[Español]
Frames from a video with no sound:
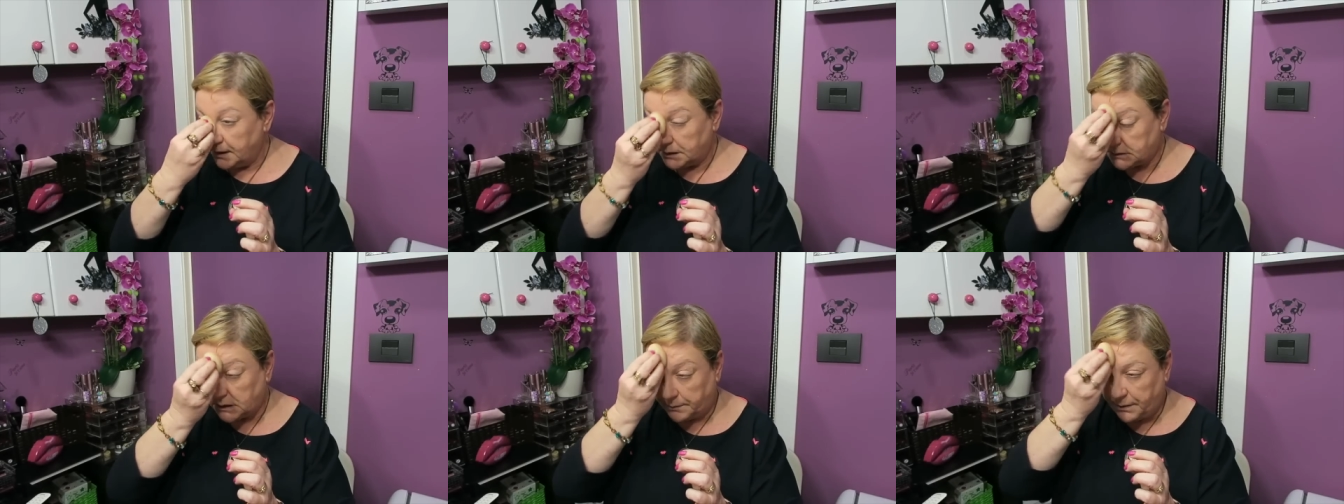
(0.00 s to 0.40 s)

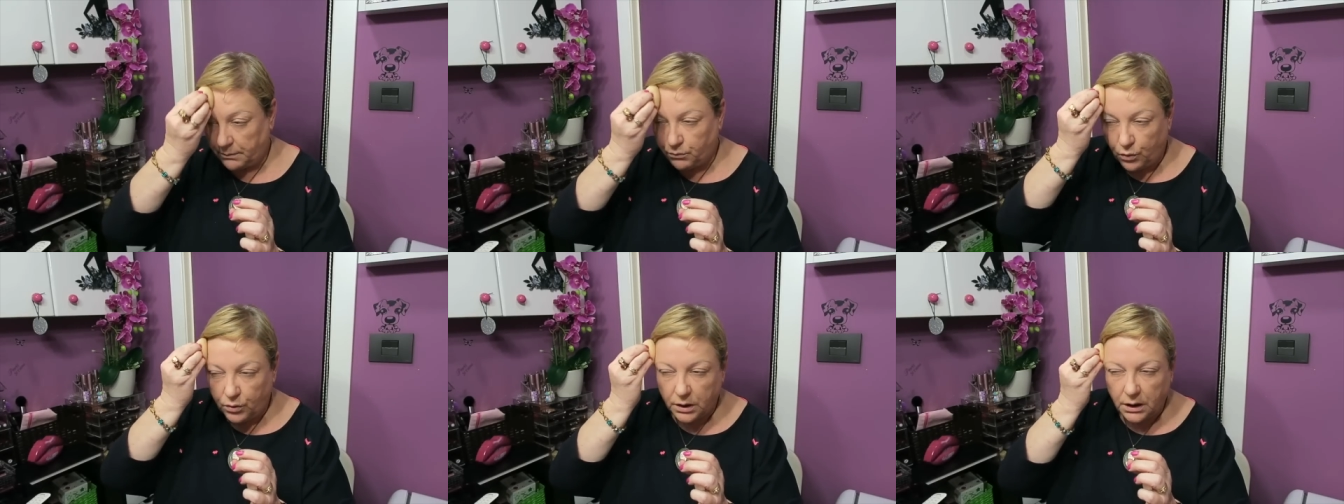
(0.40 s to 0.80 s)
estaba
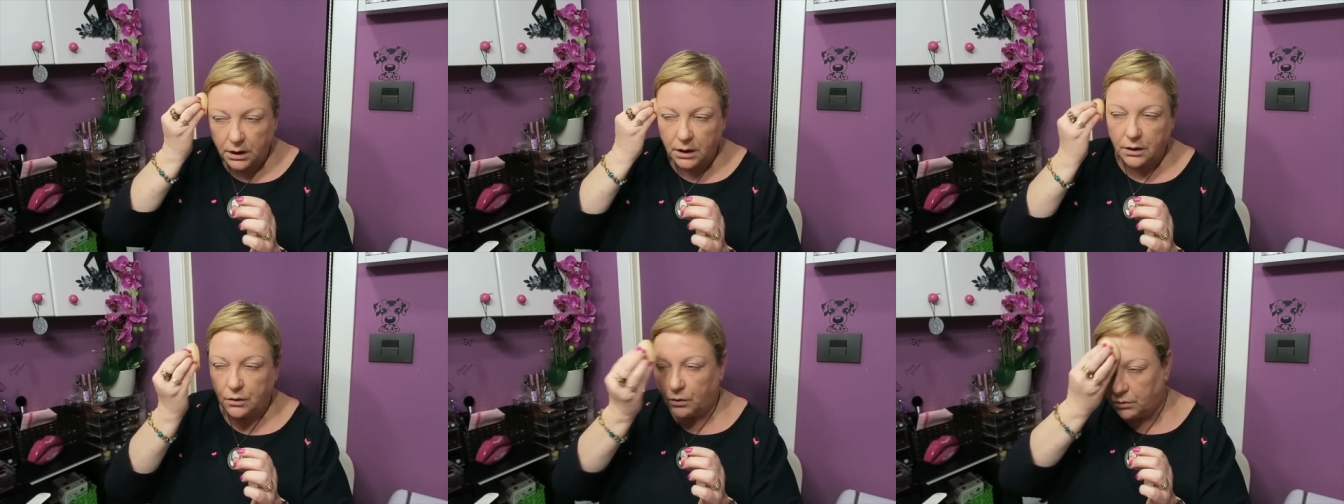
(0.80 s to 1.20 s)

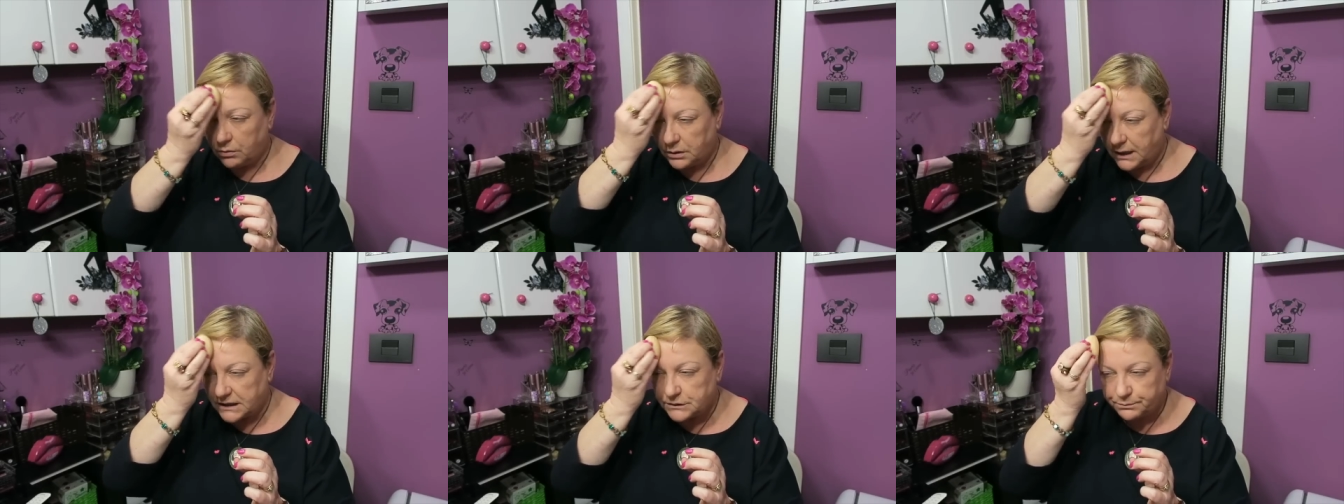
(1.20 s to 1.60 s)
muy
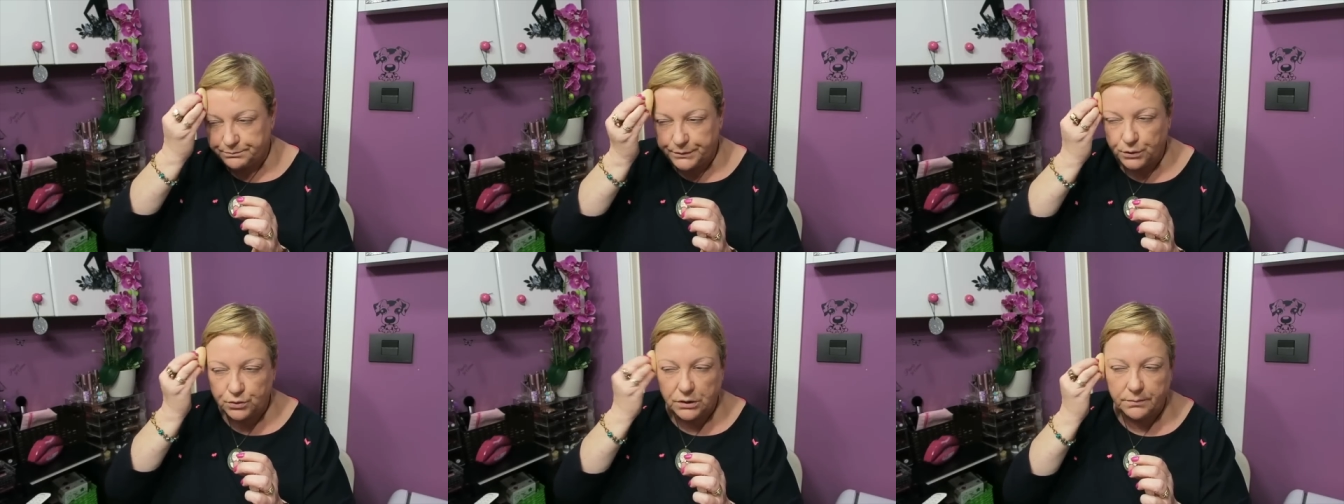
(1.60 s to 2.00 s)
con las
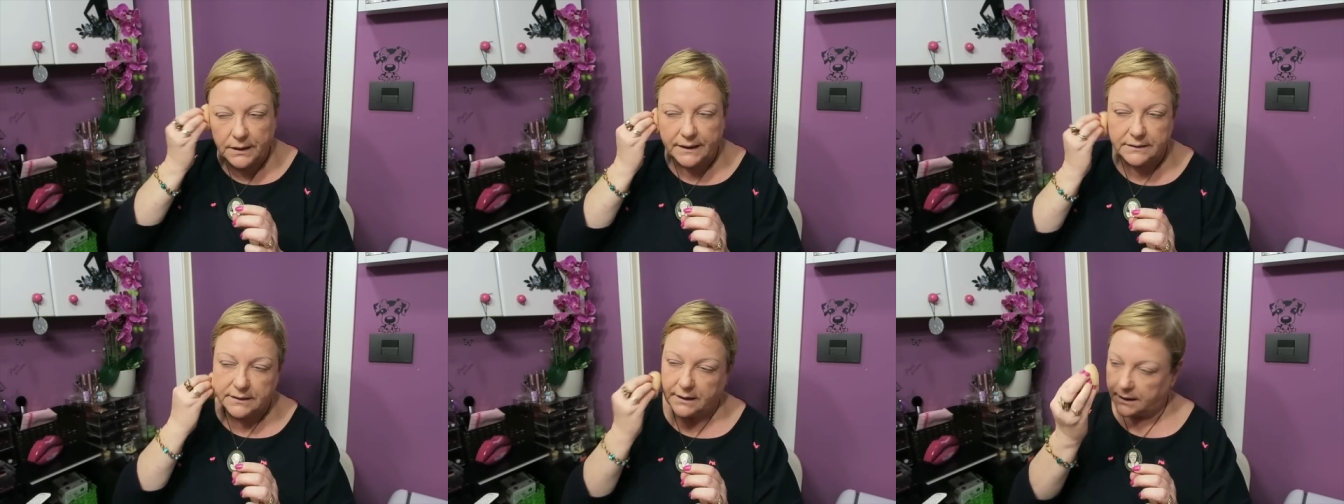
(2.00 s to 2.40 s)
Beauty
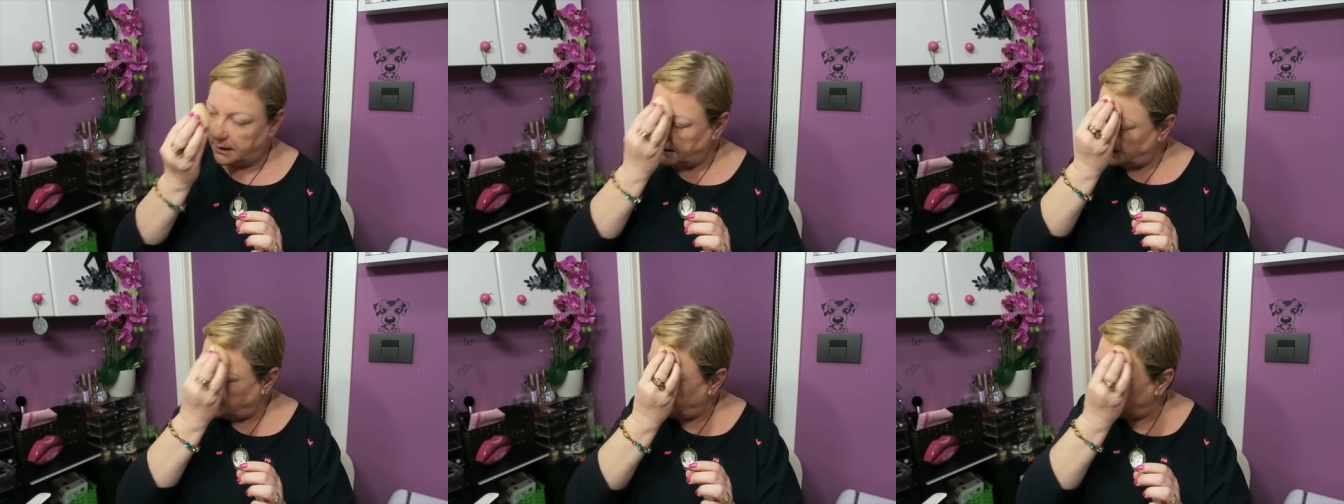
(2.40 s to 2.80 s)
Blender,
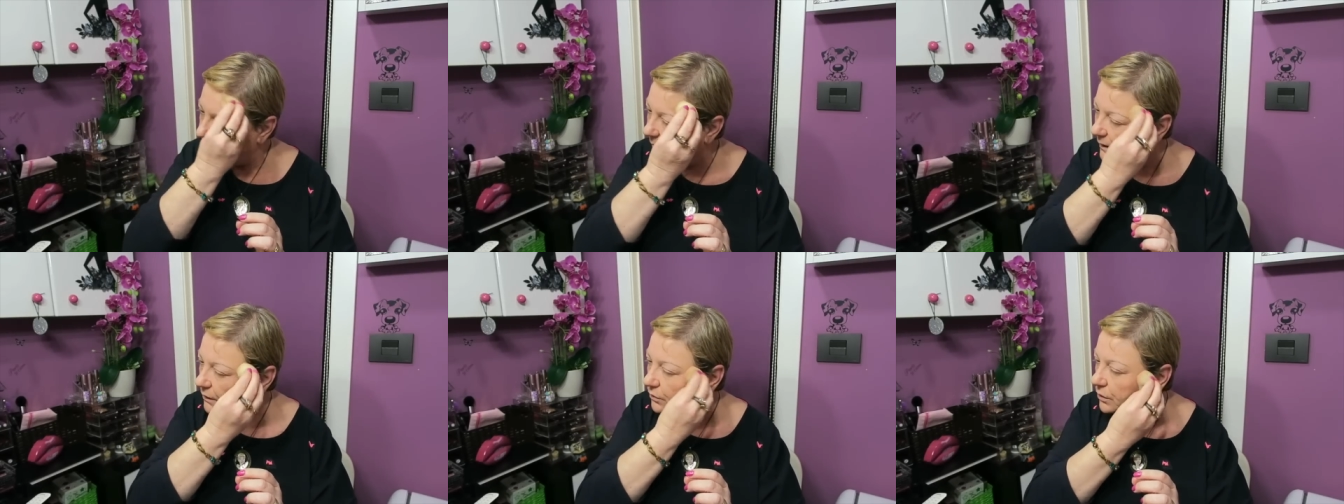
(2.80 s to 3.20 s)

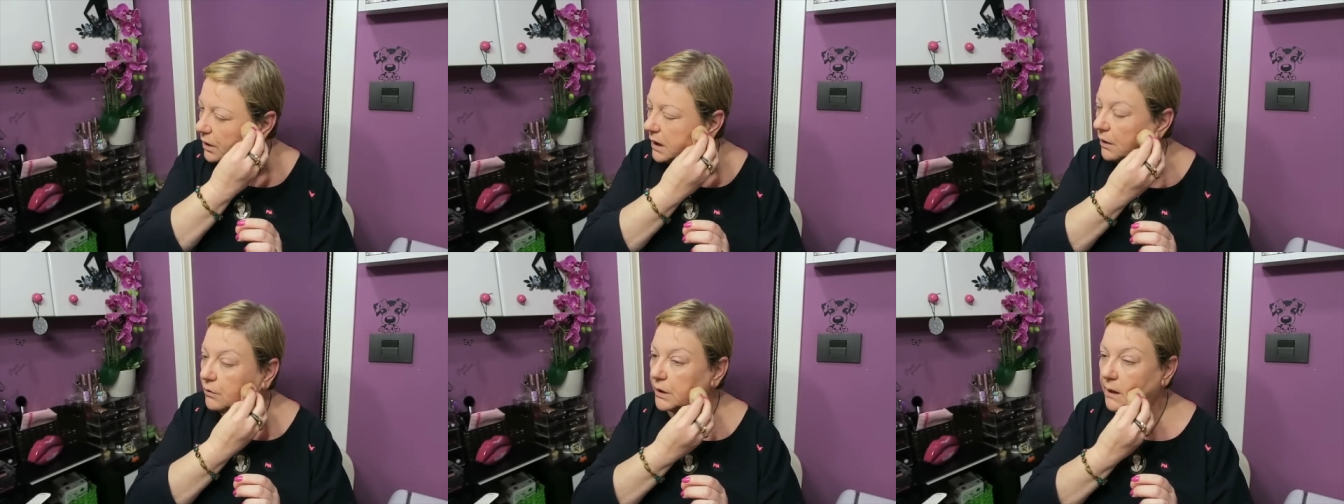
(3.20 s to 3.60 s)
pero
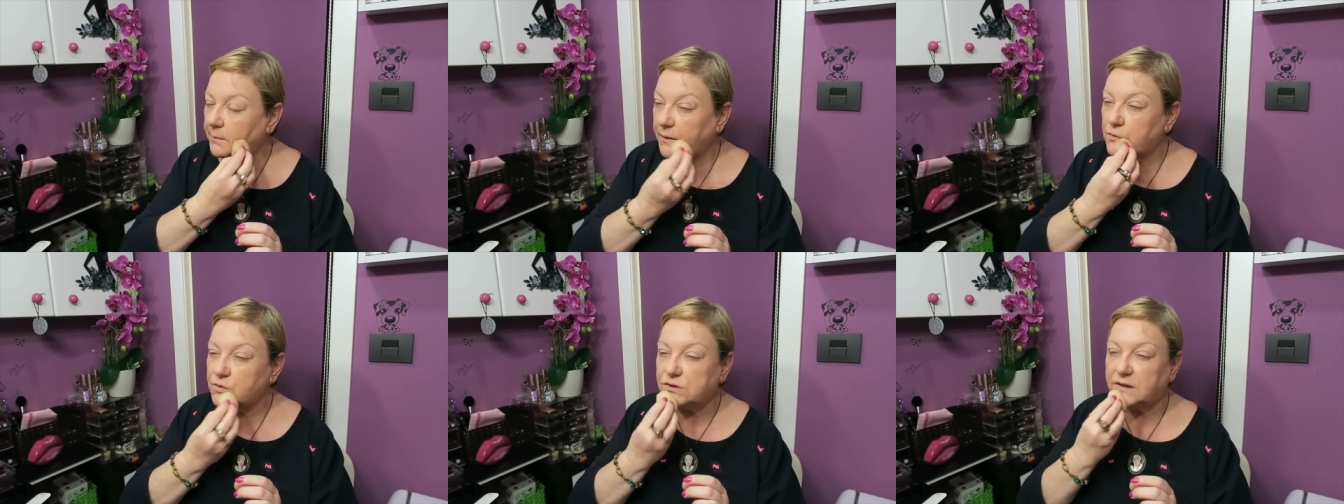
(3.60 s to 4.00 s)
ahora
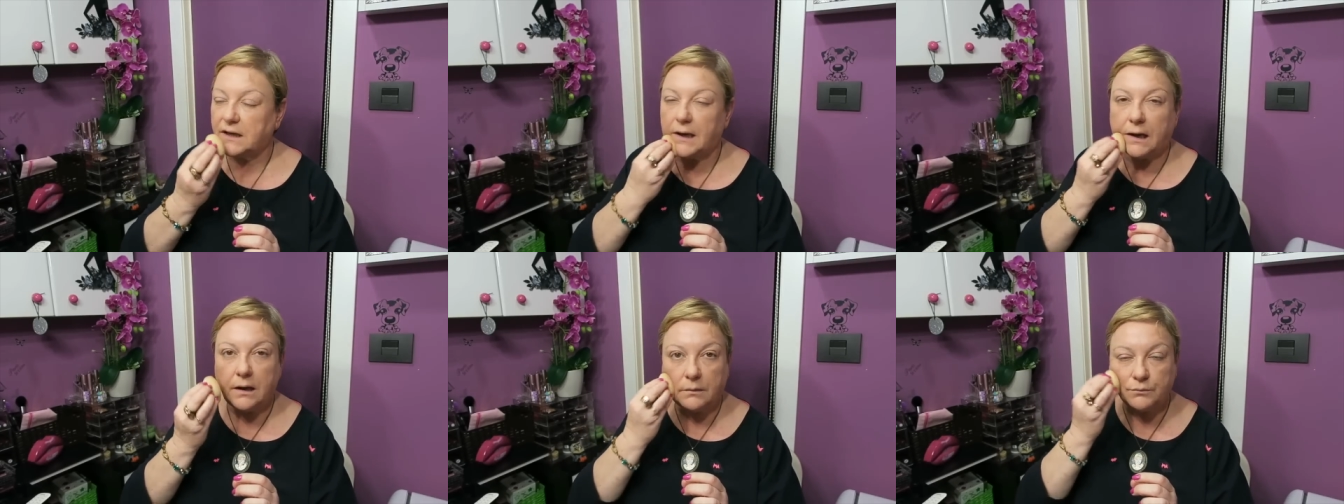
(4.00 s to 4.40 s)
me
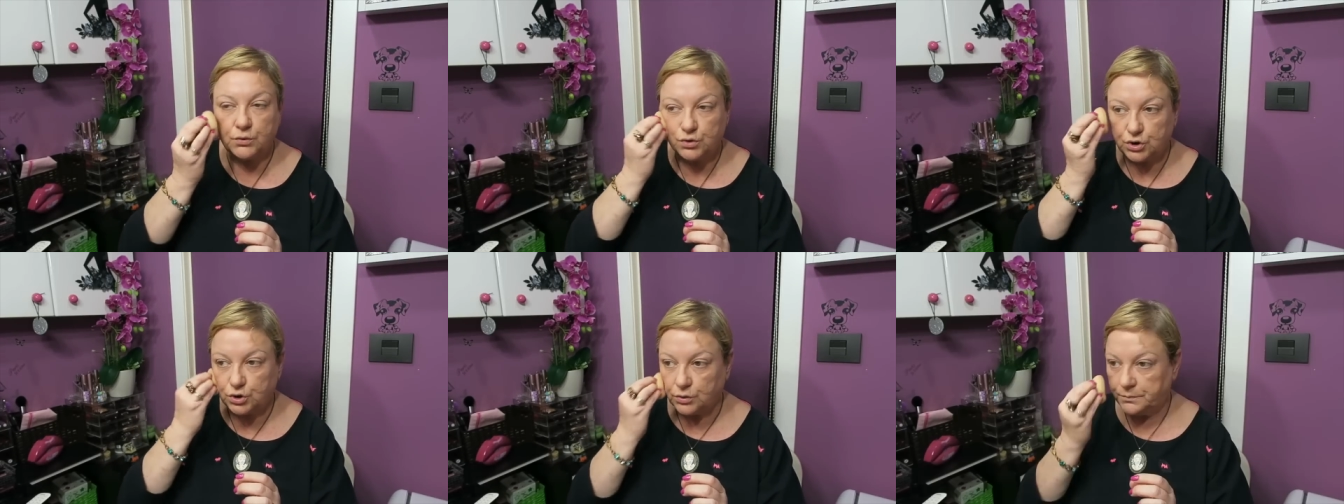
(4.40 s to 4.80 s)
gusta
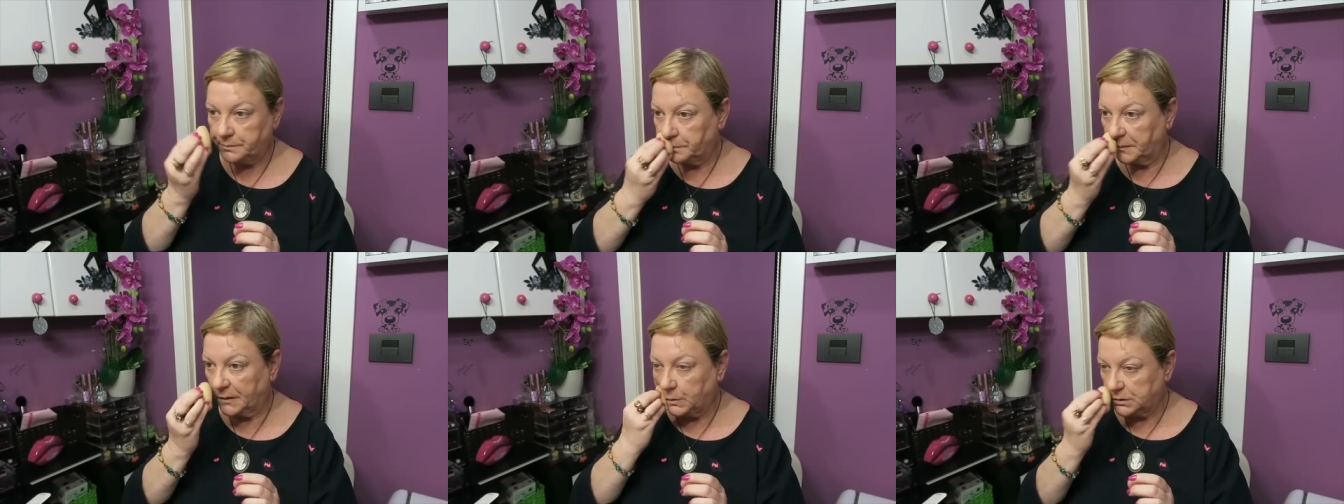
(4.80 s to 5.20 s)
mucho,
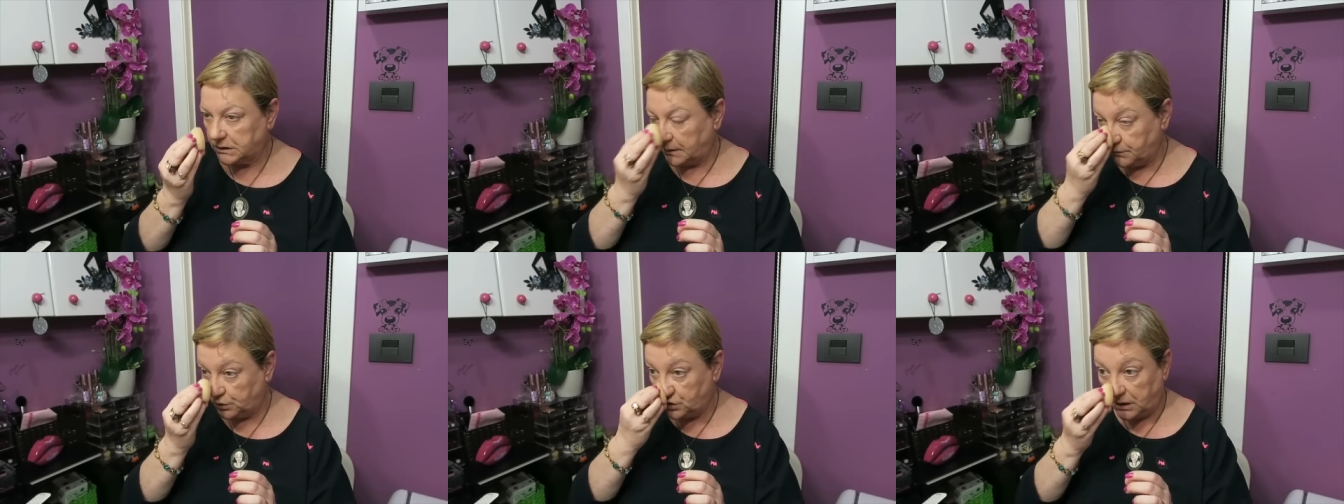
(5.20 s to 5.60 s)
me
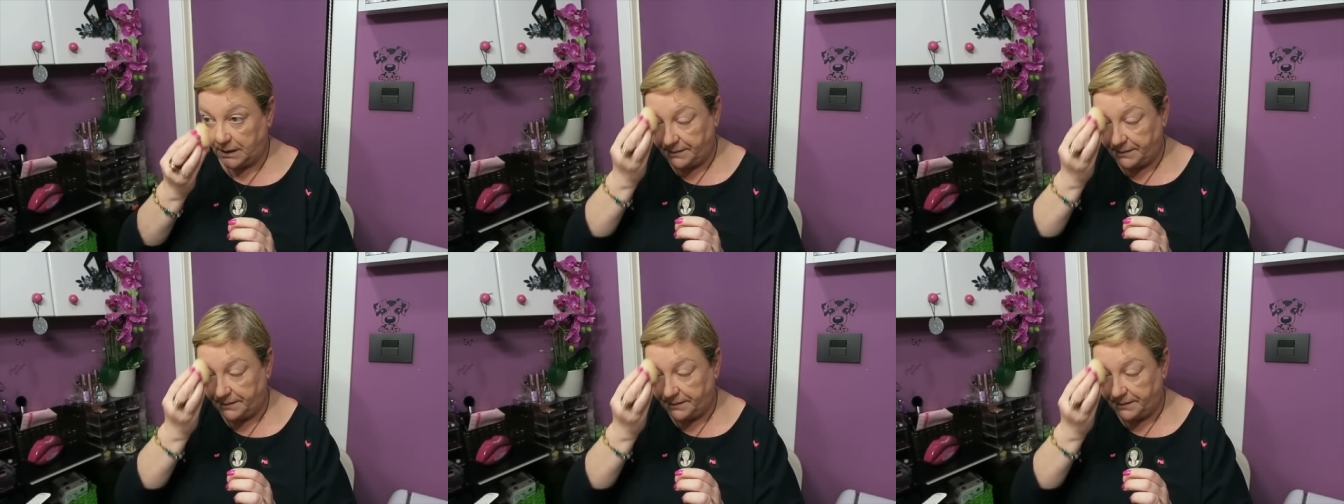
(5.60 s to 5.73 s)
gusta mucho.